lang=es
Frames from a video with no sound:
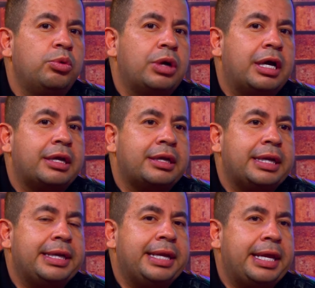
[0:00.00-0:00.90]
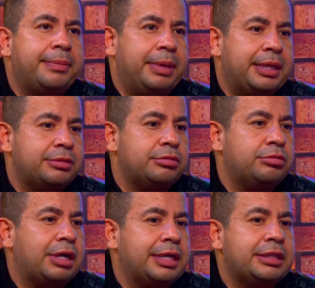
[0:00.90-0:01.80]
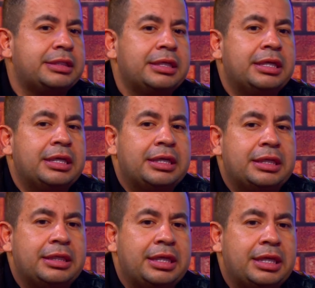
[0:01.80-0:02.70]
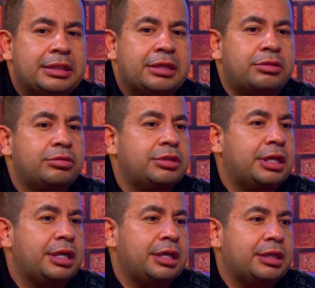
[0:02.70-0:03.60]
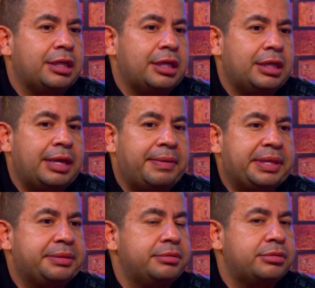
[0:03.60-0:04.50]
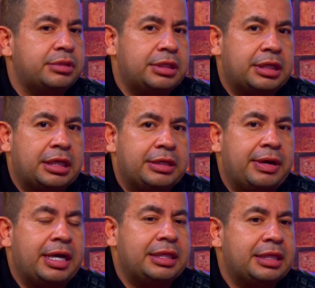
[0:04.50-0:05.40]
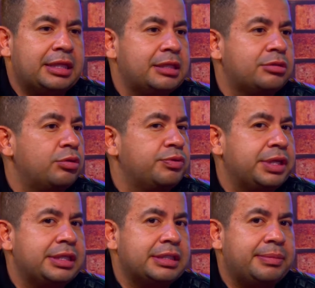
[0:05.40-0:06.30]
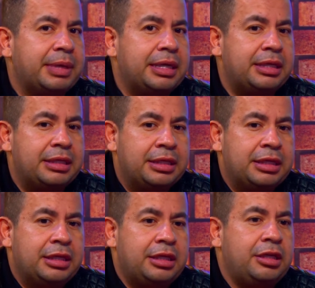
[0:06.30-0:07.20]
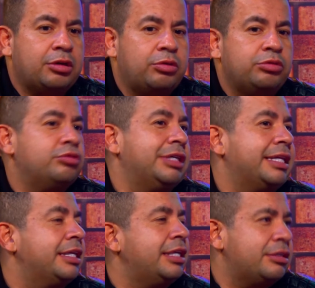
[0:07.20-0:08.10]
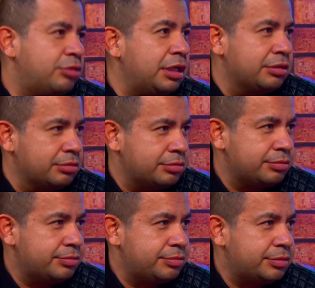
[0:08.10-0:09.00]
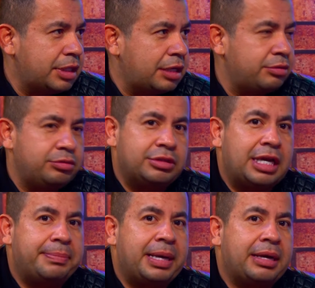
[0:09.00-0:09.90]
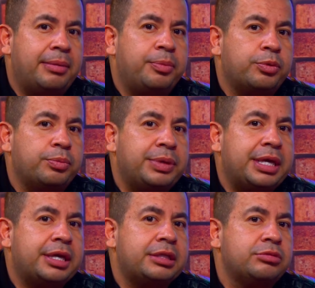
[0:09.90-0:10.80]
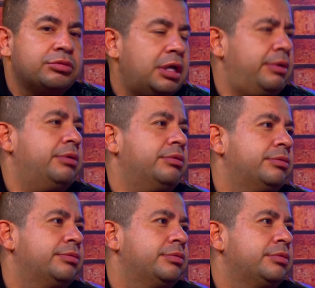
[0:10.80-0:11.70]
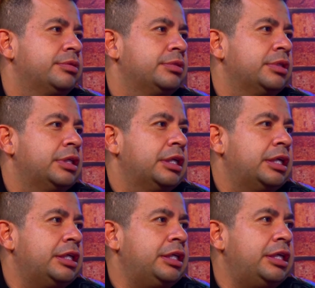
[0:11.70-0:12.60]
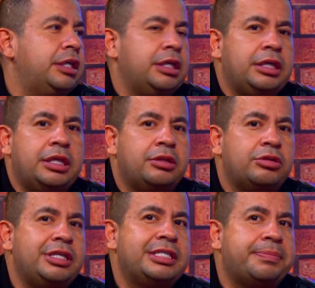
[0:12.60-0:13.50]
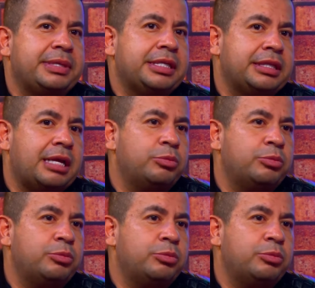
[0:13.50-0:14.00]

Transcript: lugar en Neiva, de esos lugares de centros de, eventos que llevan cantantes todos los fines de semana y Robinson ya tenía sueldo. A Robinson ya le pagaban por un viernes y un sábado. Ah, y, y, se presentaban